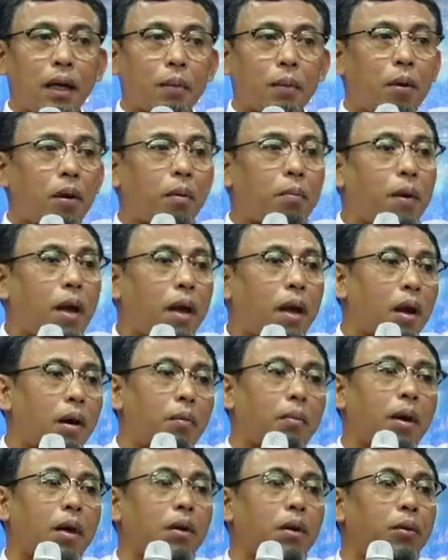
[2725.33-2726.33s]
ยพ่อแม่เรา
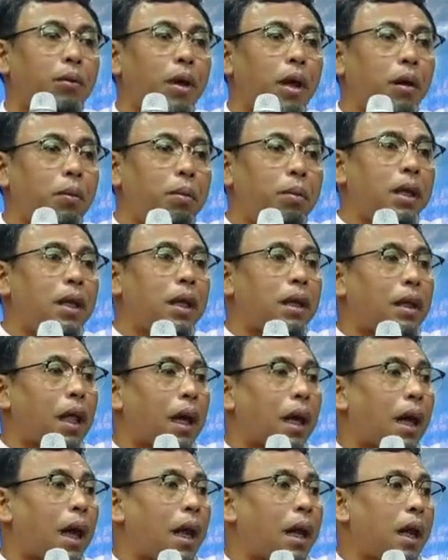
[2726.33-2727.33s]
มาอยู่ในพิธีแต่
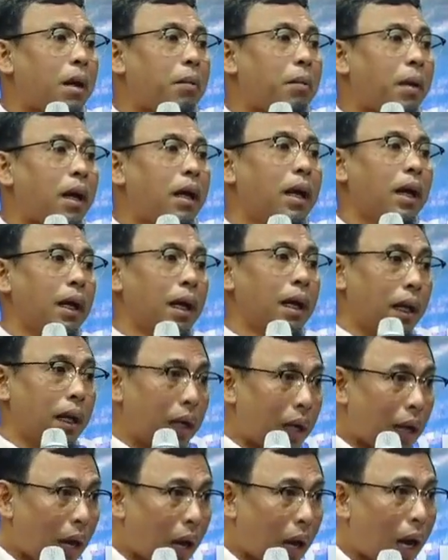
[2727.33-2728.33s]
งงานได้ไหม
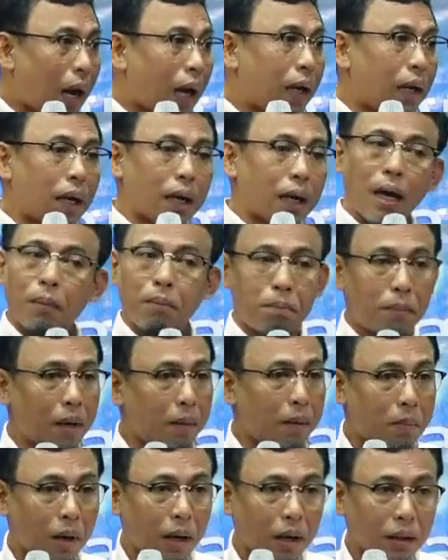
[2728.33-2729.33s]
ได้นะครับเป็
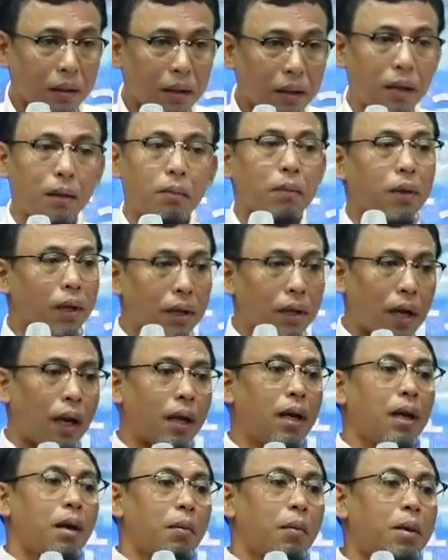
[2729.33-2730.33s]
นปกติเหมือนกัน
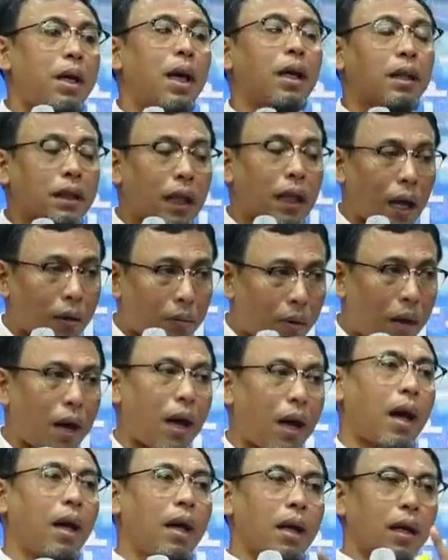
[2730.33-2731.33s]
เพียงแต่ว่า
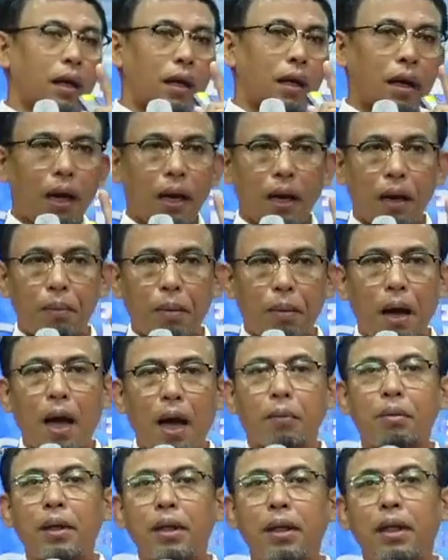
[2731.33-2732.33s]
ในภา
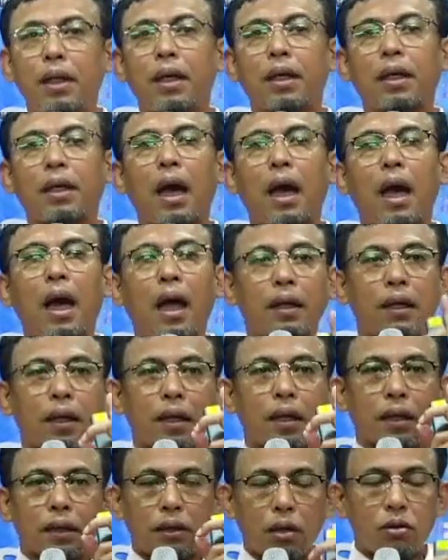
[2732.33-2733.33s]
พพิธีการ
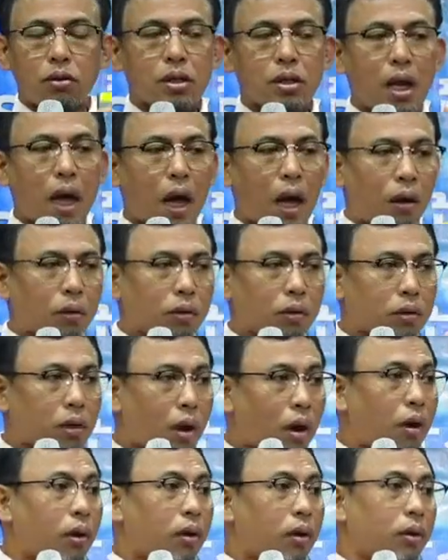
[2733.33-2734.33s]
เจ้าสาว
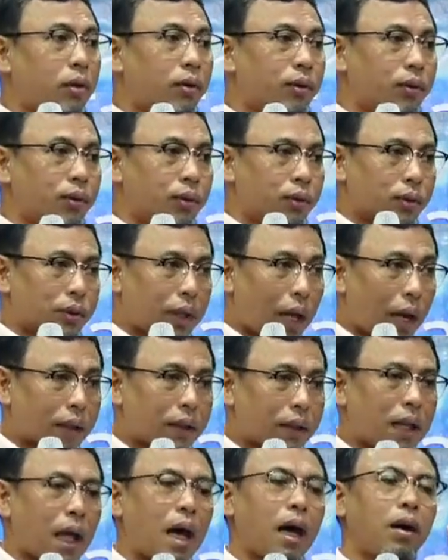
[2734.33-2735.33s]
ต้องแต่ง
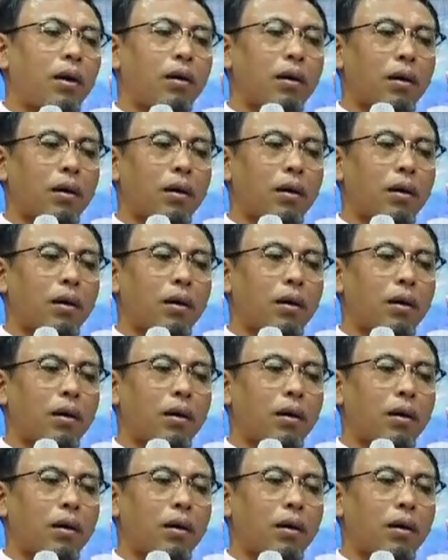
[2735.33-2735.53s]
ตั้ง